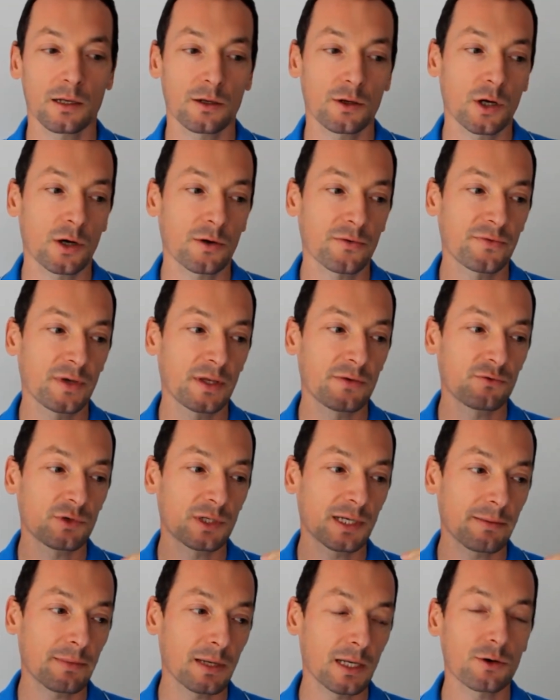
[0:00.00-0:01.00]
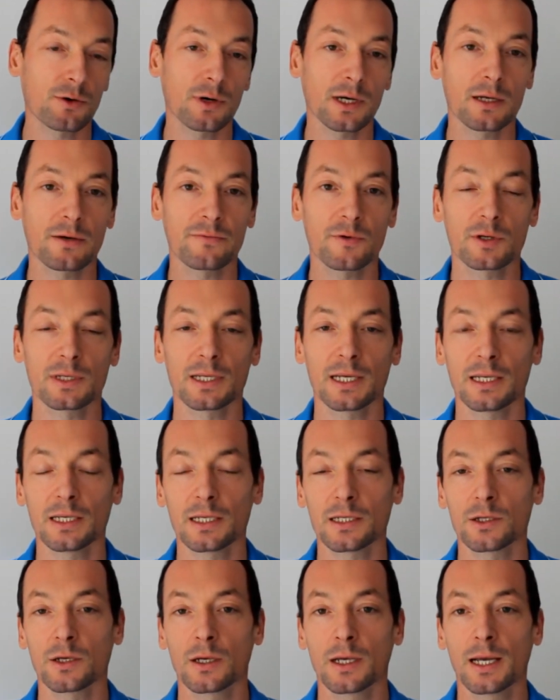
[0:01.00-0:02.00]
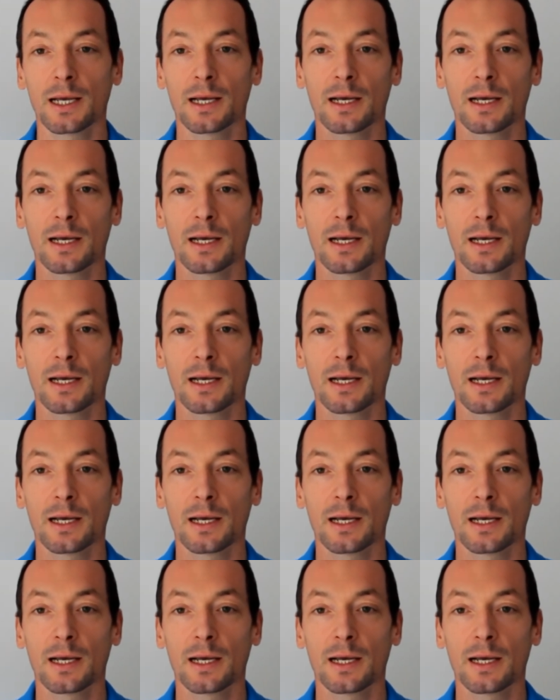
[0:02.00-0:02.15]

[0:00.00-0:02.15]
l'envie de vous améliorer dans votre tennis,